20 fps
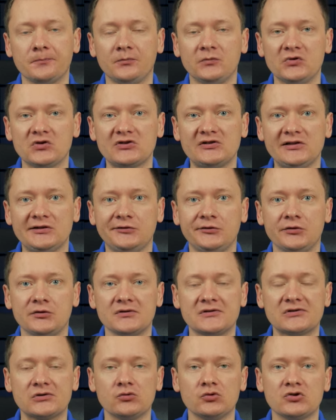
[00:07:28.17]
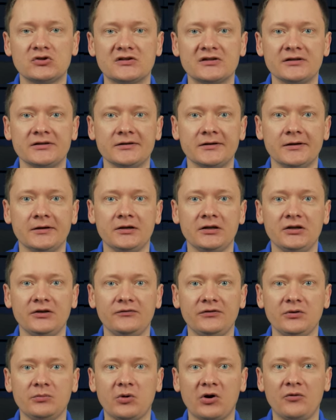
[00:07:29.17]
но следуя инструкции и
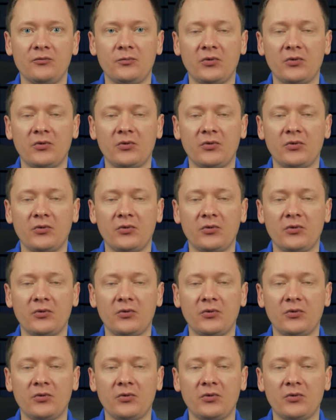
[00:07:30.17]
выбрав